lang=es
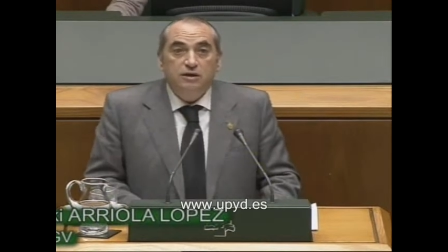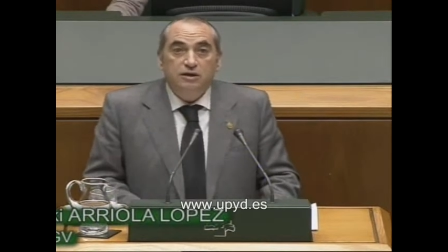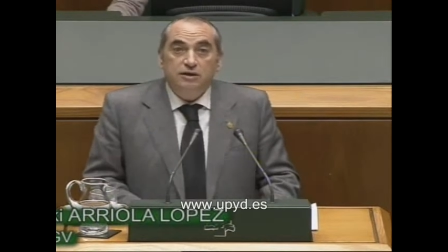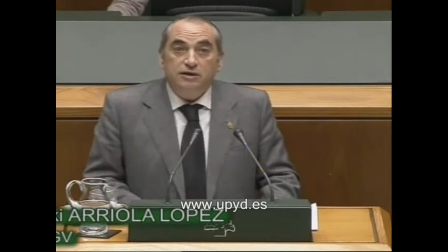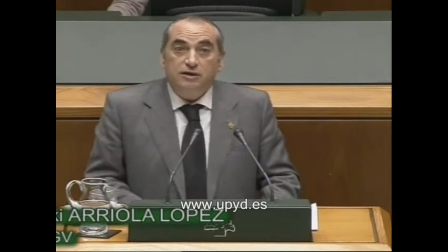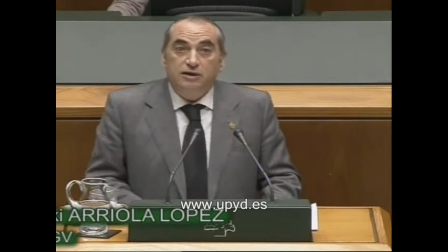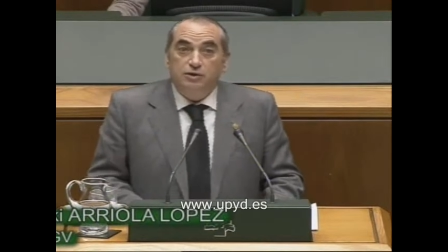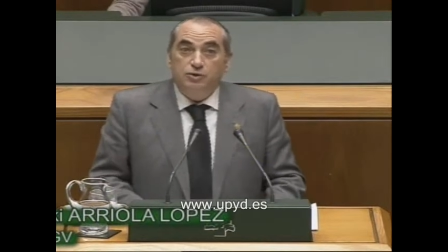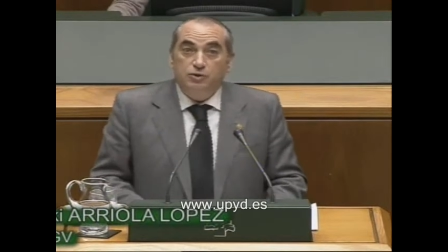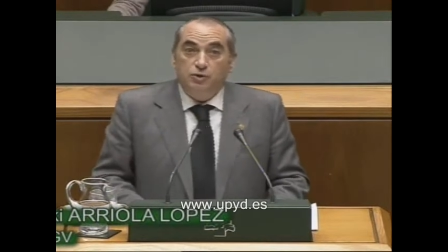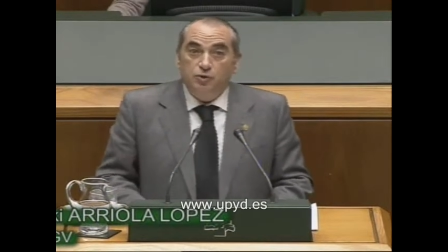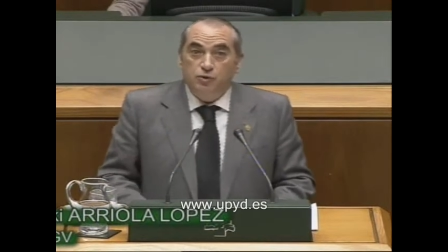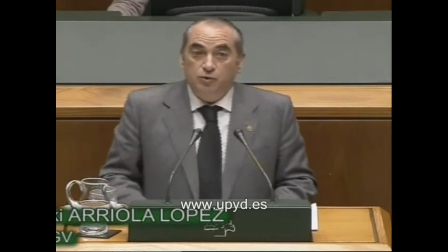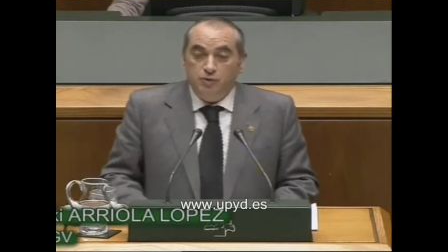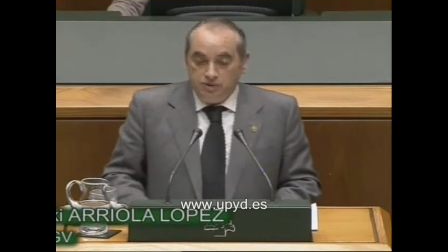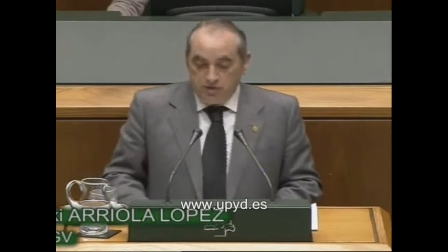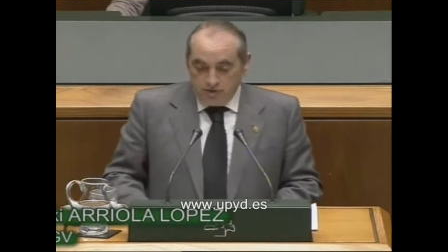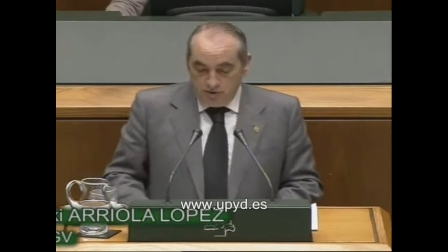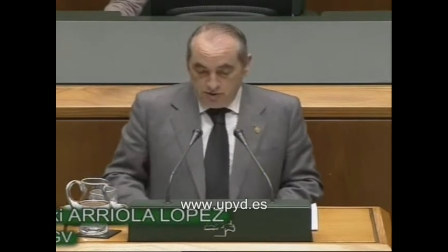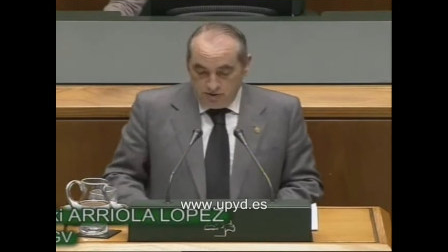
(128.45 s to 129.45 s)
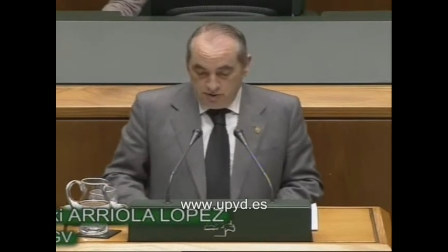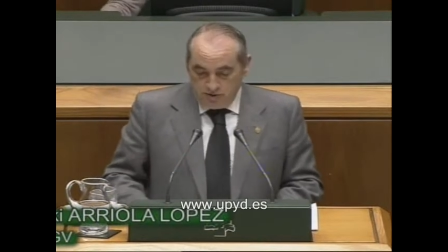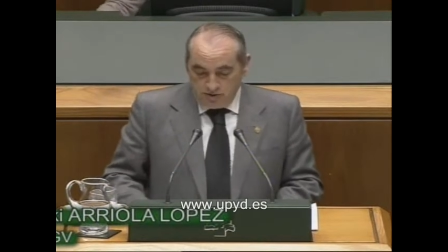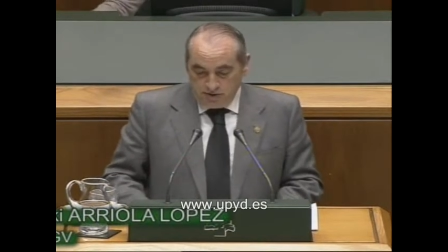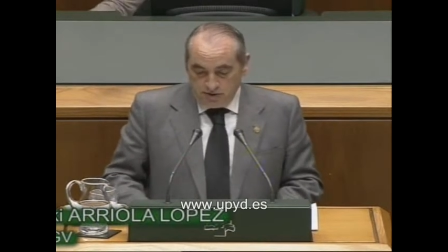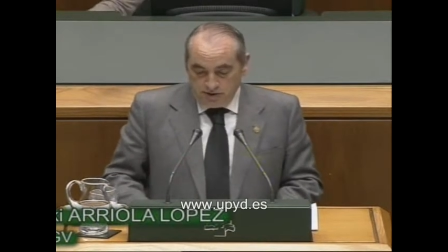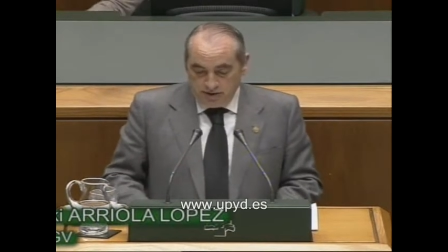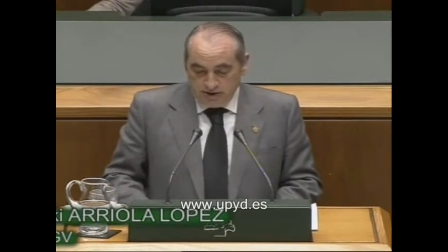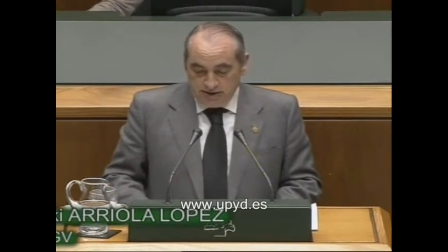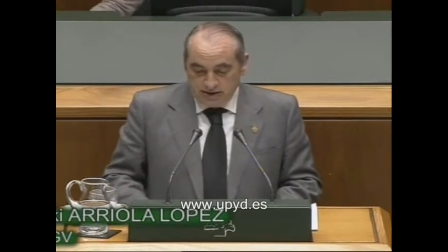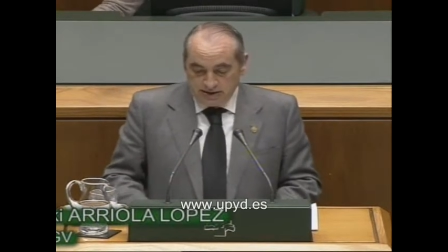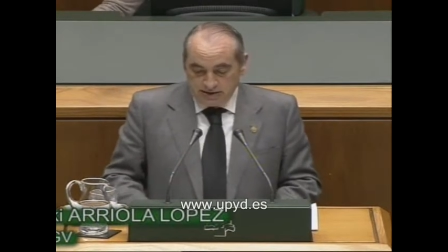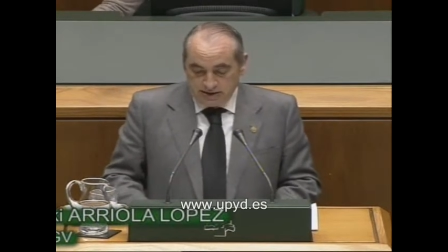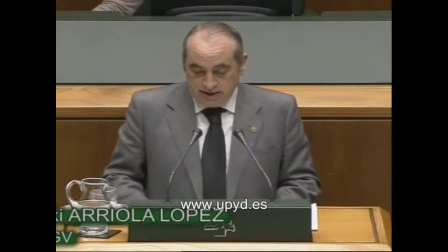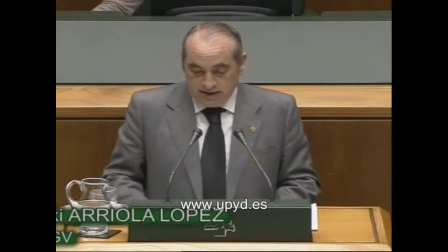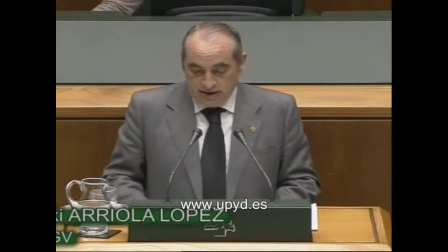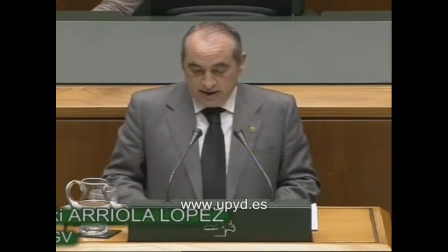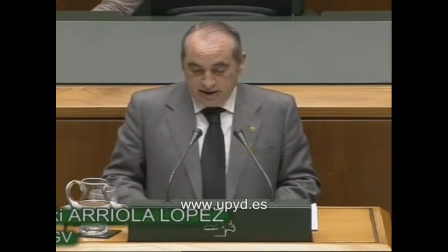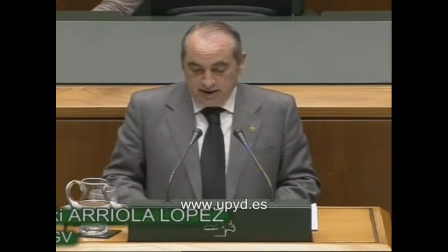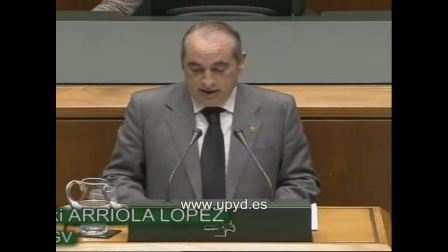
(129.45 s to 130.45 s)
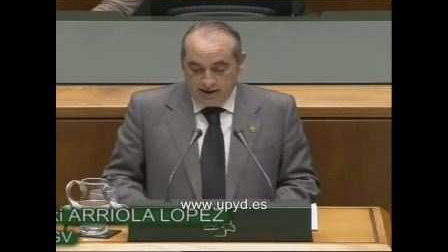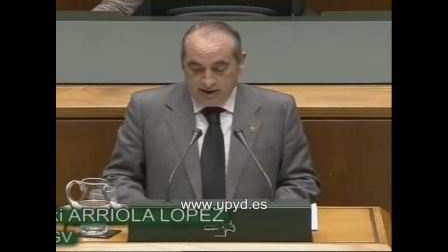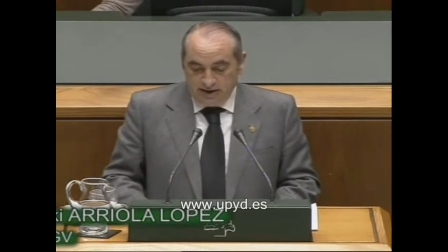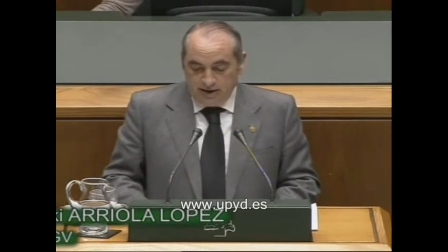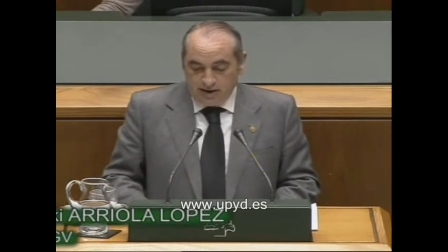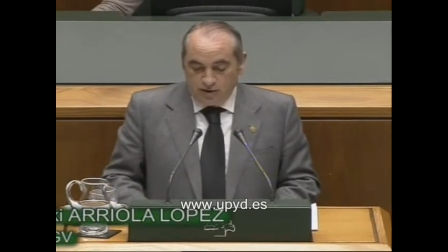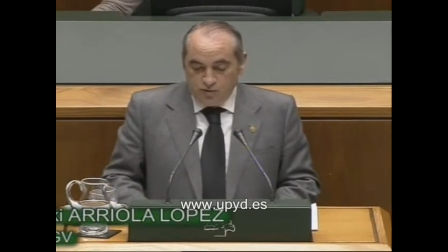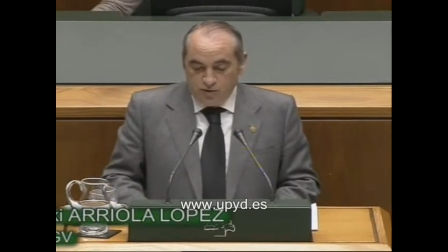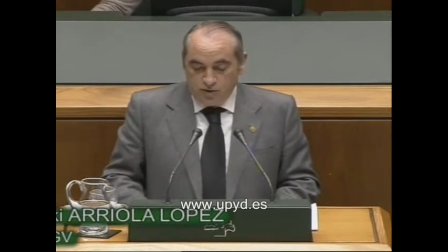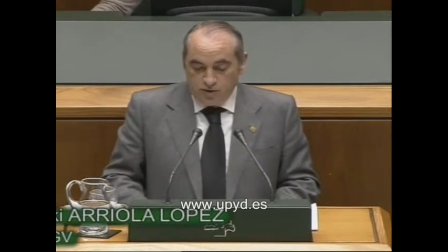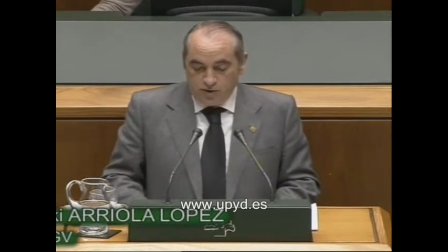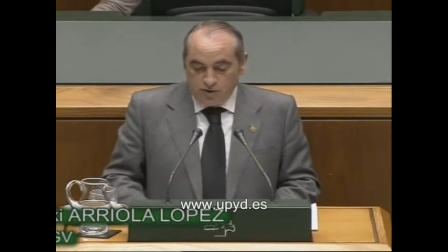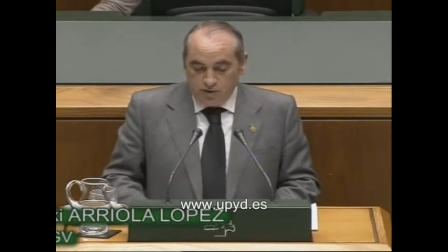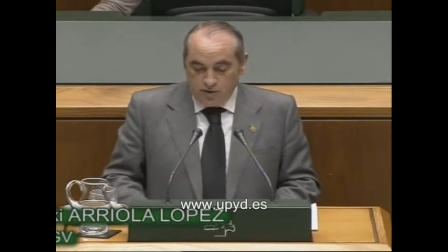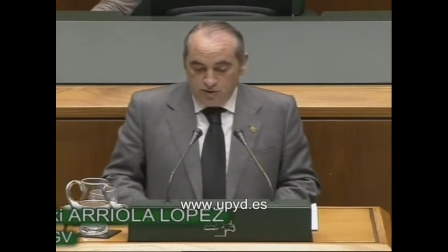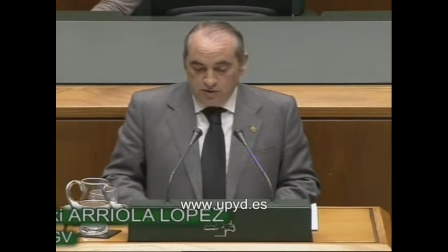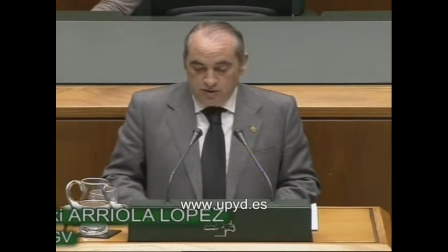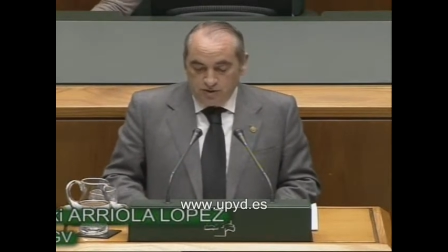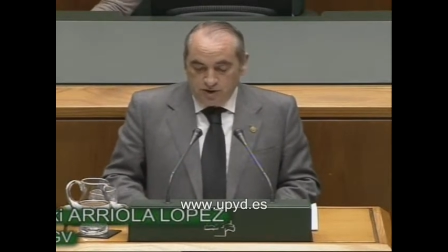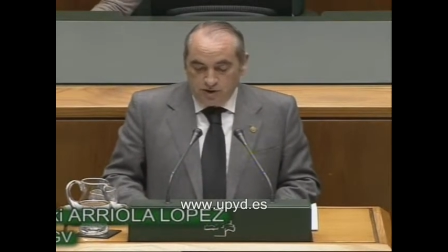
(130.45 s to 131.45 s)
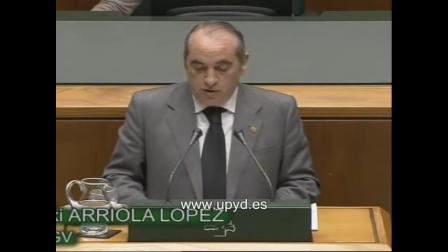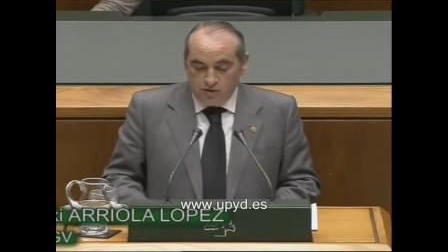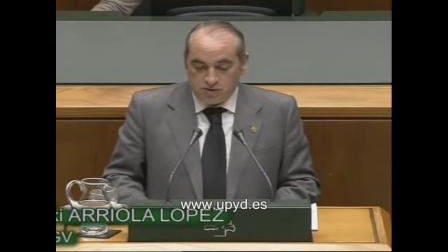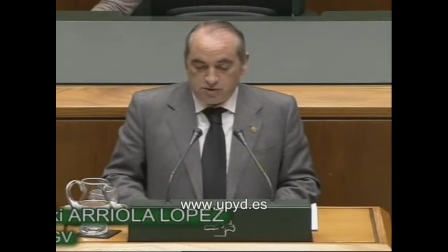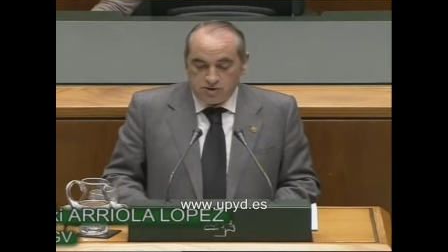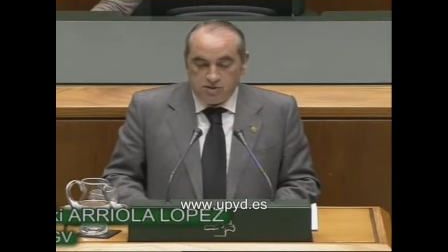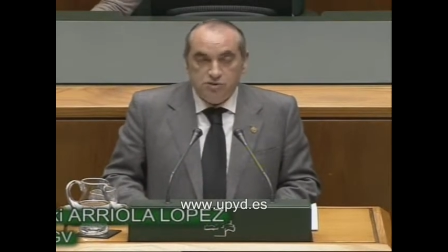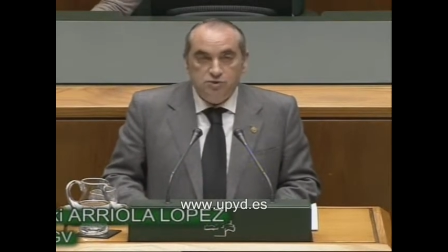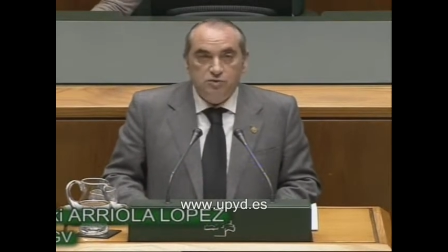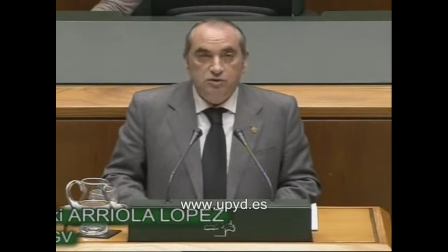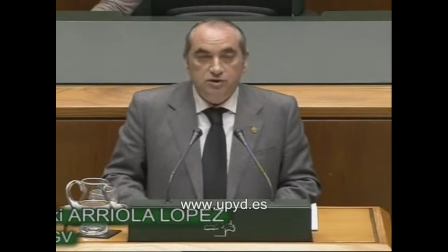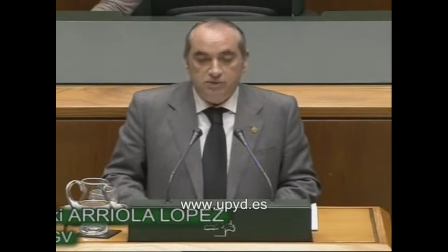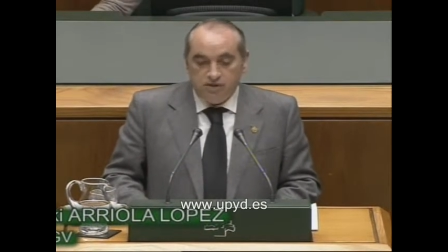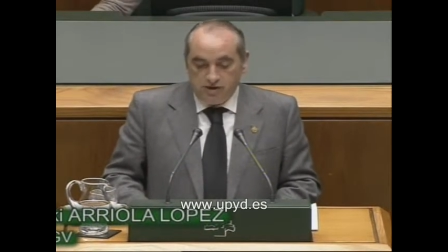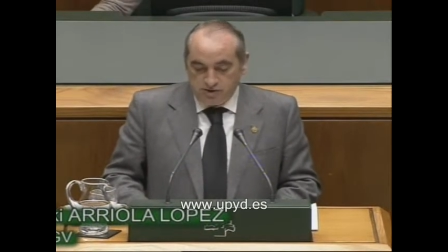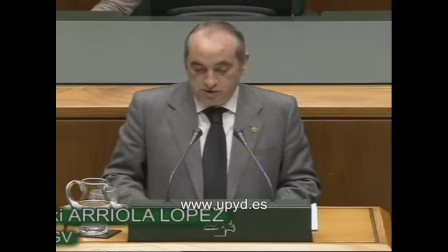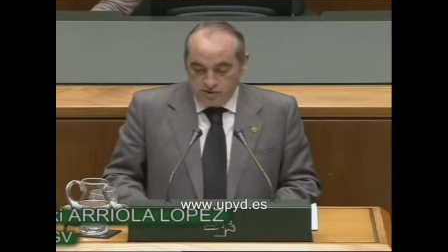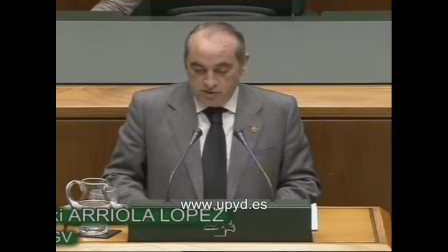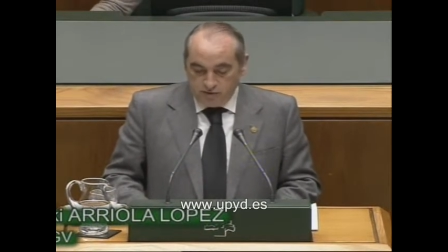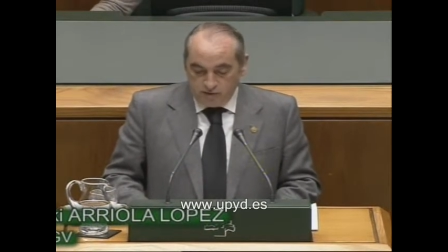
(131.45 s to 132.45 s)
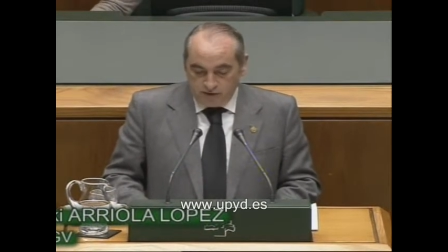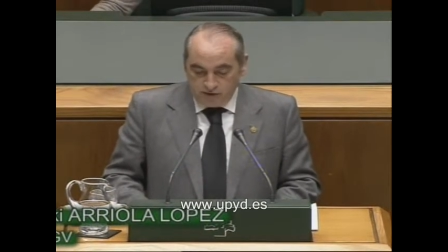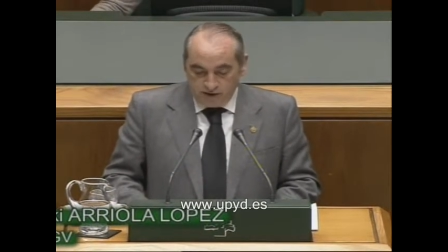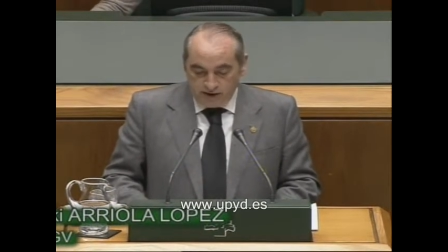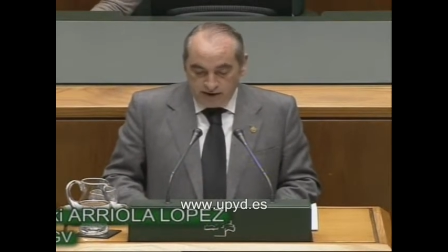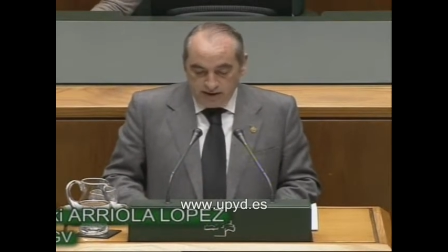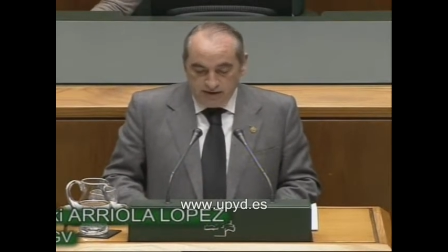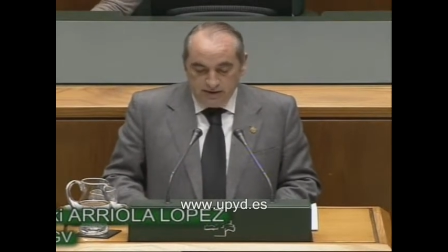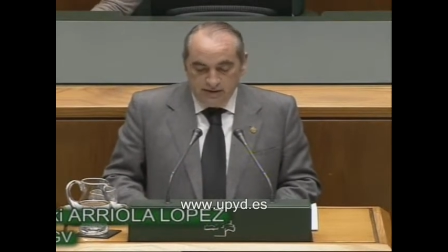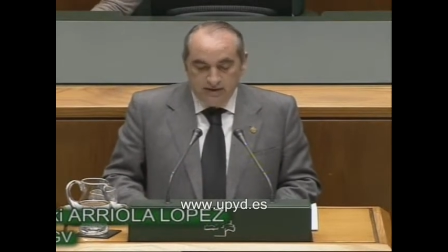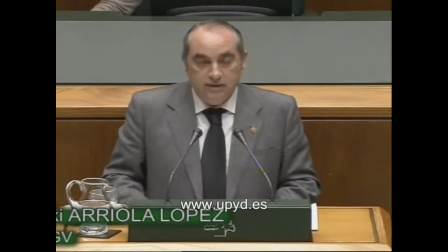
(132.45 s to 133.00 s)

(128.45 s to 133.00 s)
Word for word: y todo ello desde el acuerdo y el consenso interinstitucional